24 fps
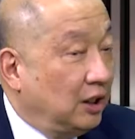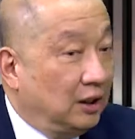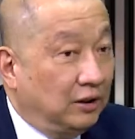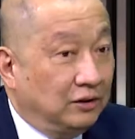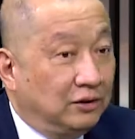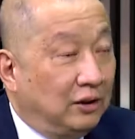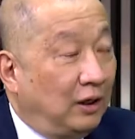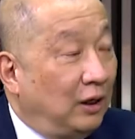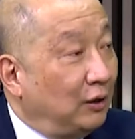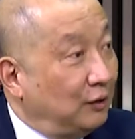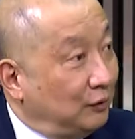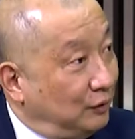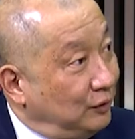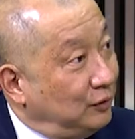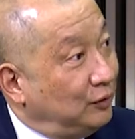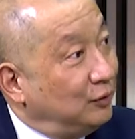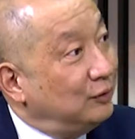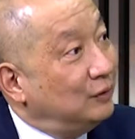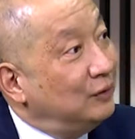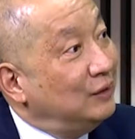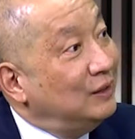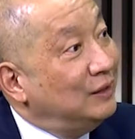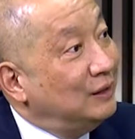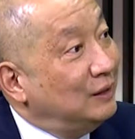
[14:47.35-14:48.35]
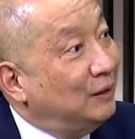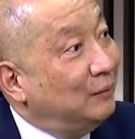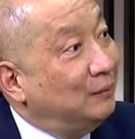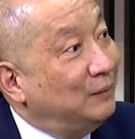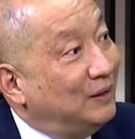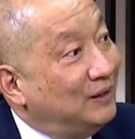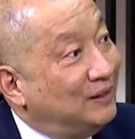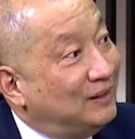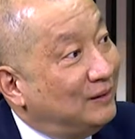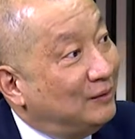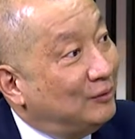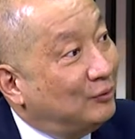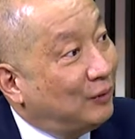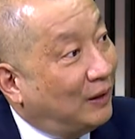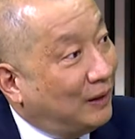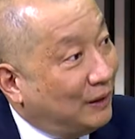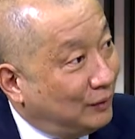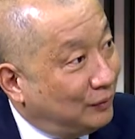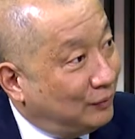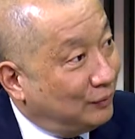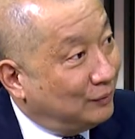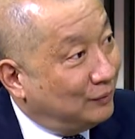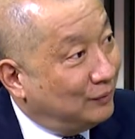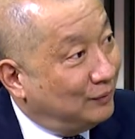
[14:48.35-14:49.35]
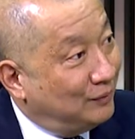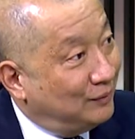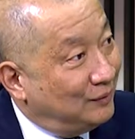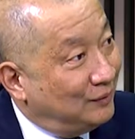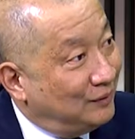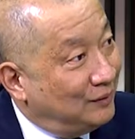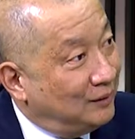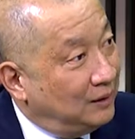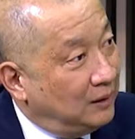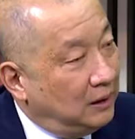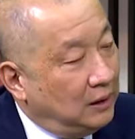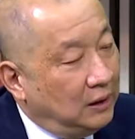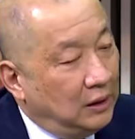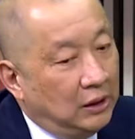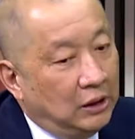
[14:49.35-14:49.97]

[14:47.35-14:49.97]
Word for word: 可是好的时候能不能抓得住？可以。